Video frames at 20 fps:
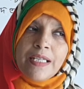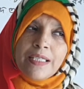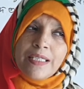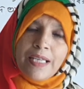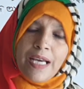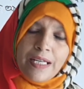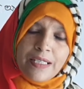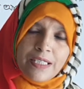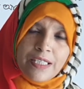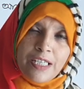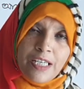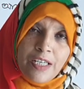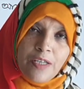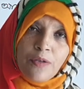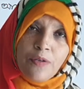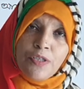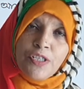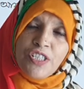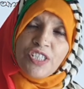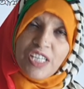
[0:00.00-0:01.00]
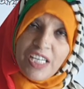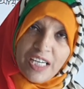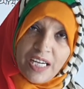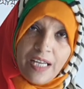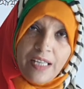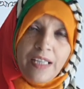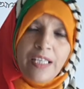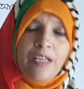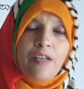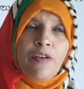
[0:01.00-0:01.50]
যা ছিল
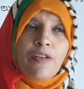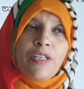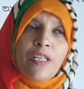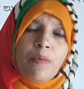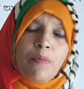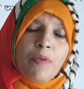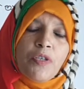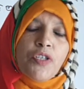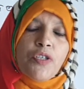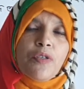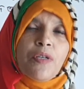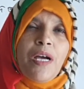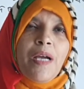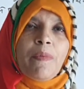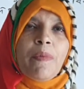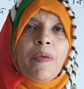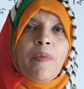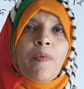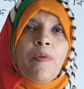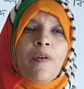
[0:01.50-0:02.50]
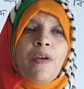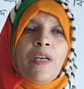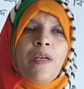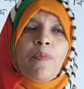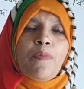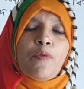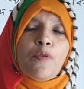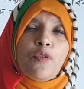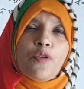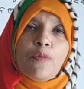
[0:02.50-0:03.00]
সেখান থেকে অর্থাৎ বিশ্বদ আয় বিবরণীর
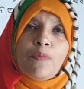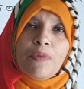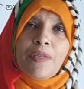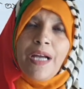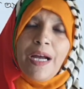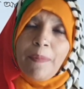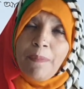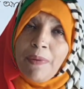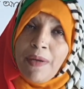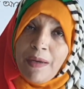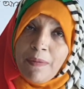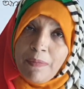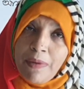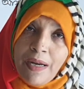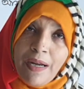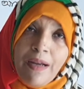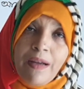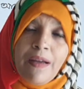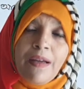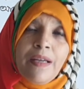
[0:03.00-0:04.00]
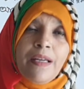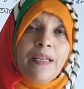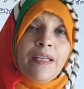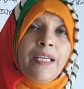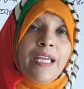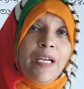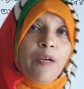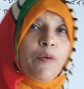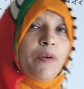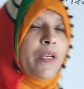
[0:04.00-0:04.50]
প্রথম ধাপে আমরা
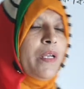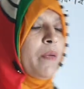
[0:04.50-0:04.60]
কি করি